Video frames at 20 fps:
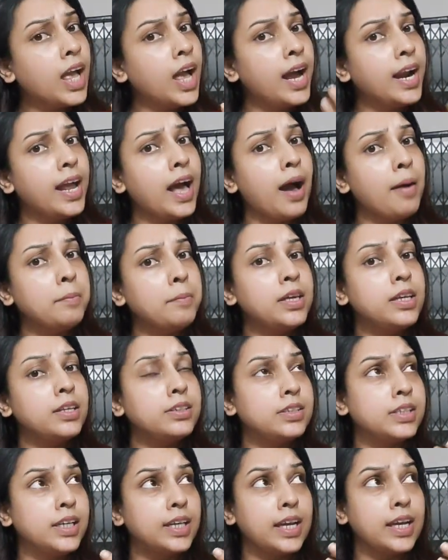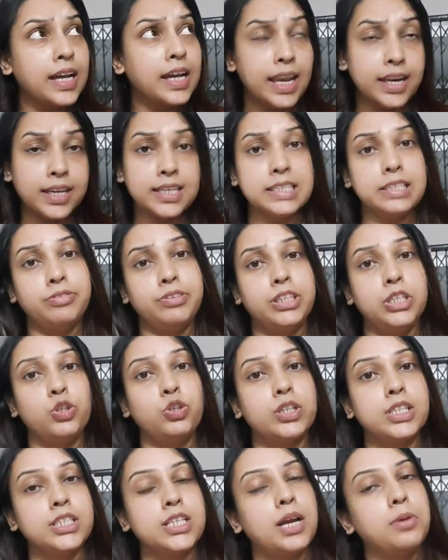আর আমি যে কালকে যে
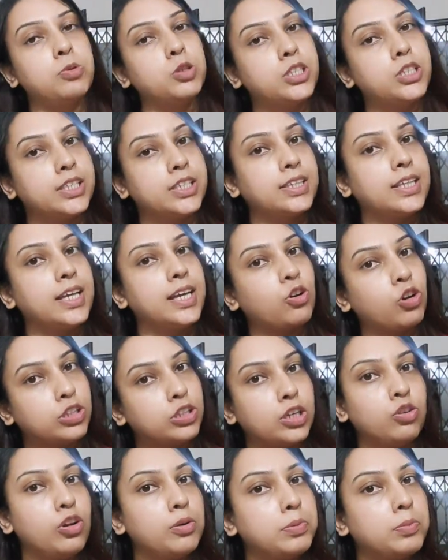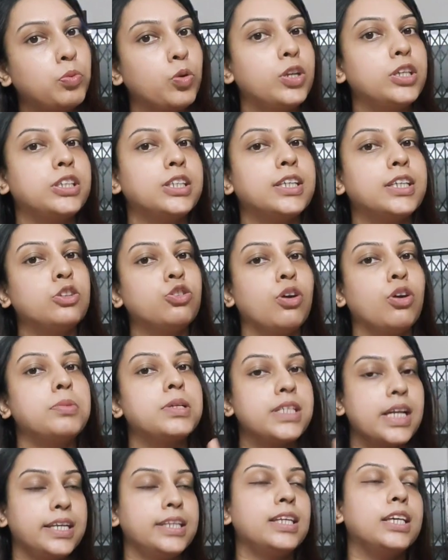ভিডিওটা ছাড়বো সেটাতে এই কথাগুলো আমি বলেছি কিন্তু
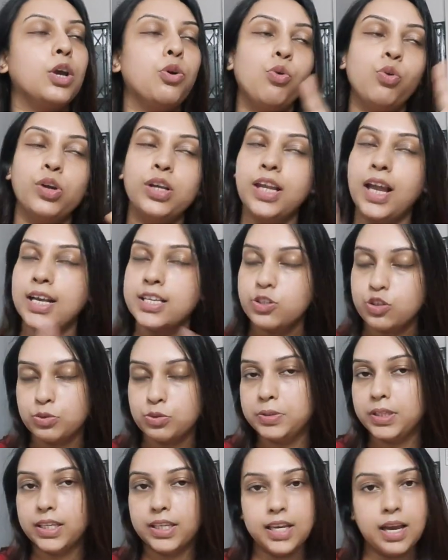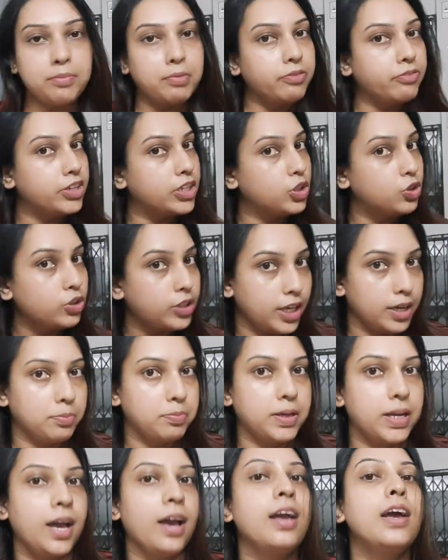আমি জানি কেউ ওই লাস্ট অব্দি গিয়ে আমার ভিডিও
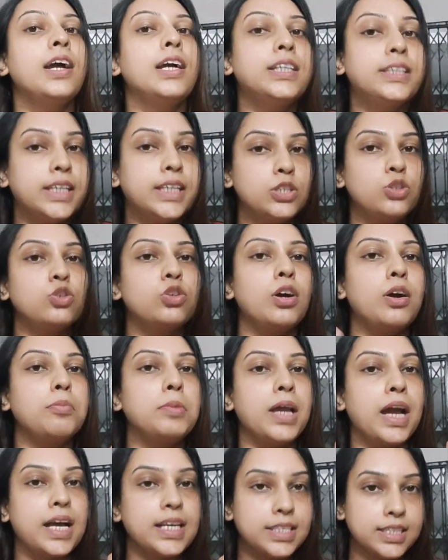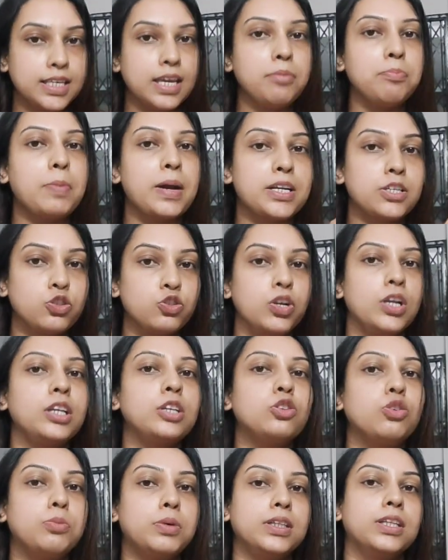দেখবে না সেই জন্য আমি আজকে
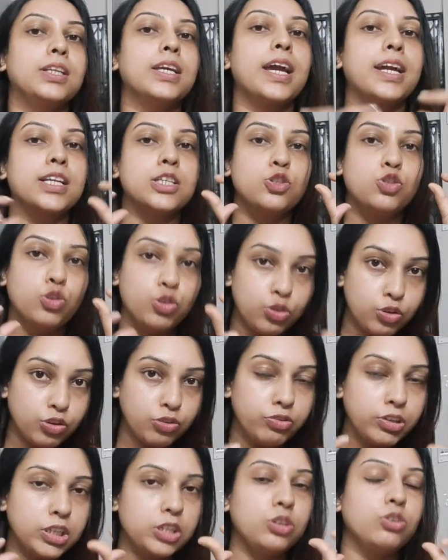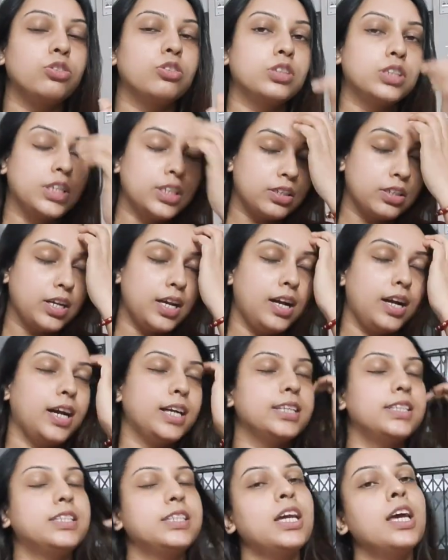পার্সোনালি তোমাদেরকে একটা ছোট্ট ভিডিওর
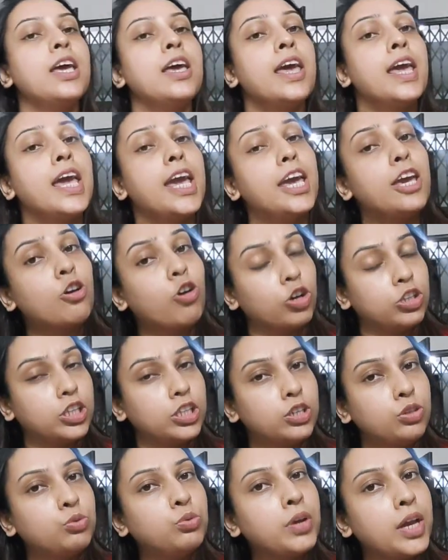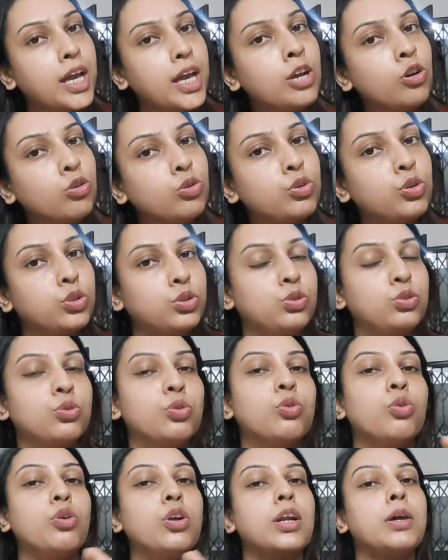সাহায্যে এই কথাটুকু এই
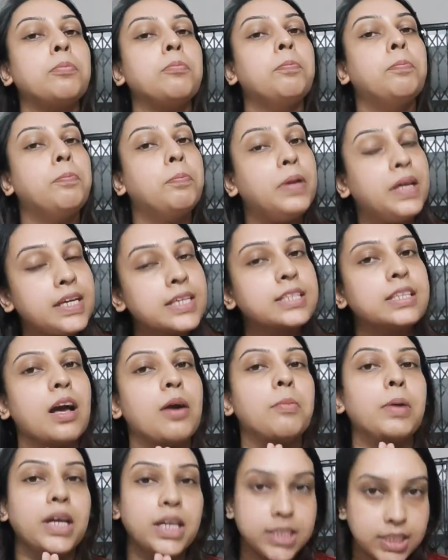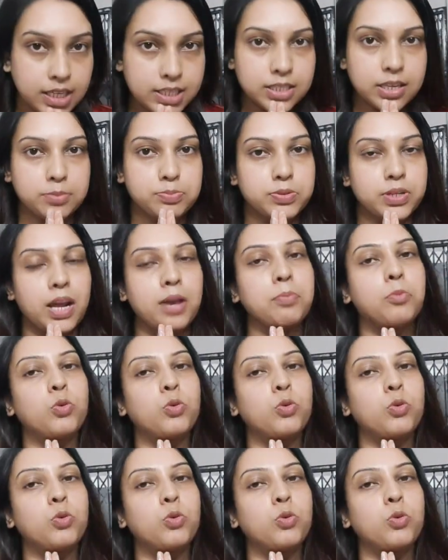অনুরোধটুকু করলাম প্লিজ আমাকে যারা সাবস্ক্রাইব